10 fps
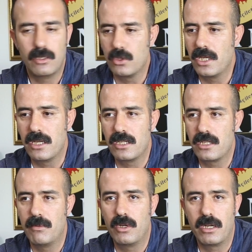özel
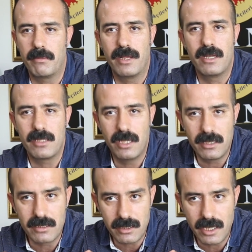yaşam olarak
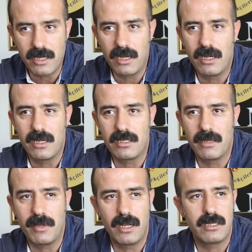belirledikleri alanlar
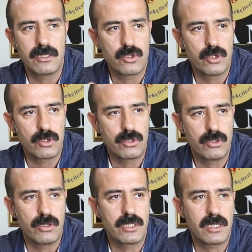da bellidir. Çocuk
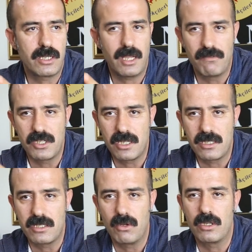doğuracak, ev
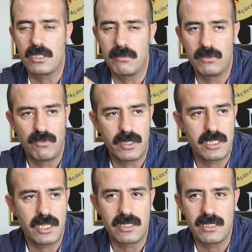içerisinde olacak, mutfak
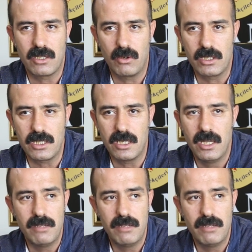içerisinde olacak.